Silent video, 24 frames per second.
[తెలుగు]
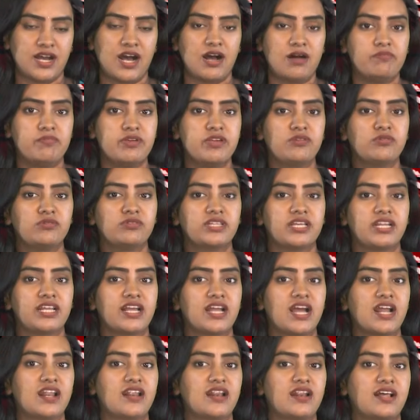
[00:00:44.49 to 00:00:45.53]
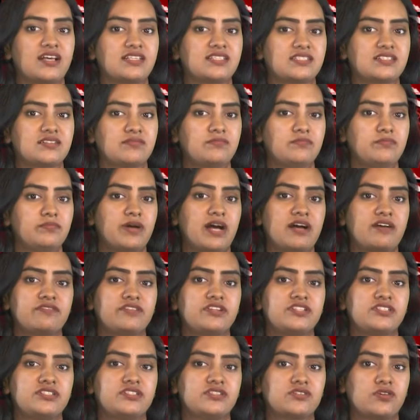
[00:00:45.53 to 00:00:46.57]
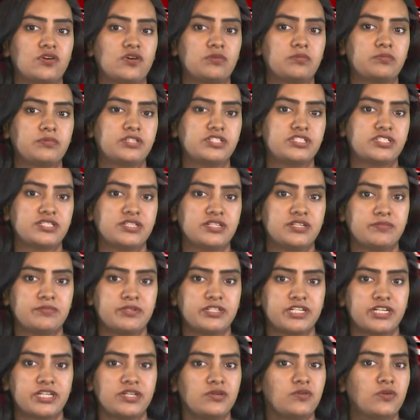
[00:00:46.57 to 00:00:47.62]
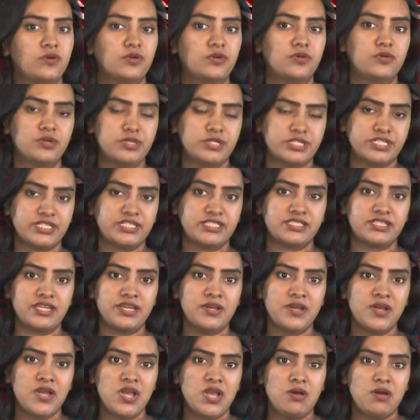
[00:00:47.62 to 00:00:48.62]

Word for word: ఆ బీర్ను తెలంగాణ రాష్ట్రం బ్యావరేజెస్ కార్పొరేషన్ లిమిటెడ్ కొనుగోలు చేసి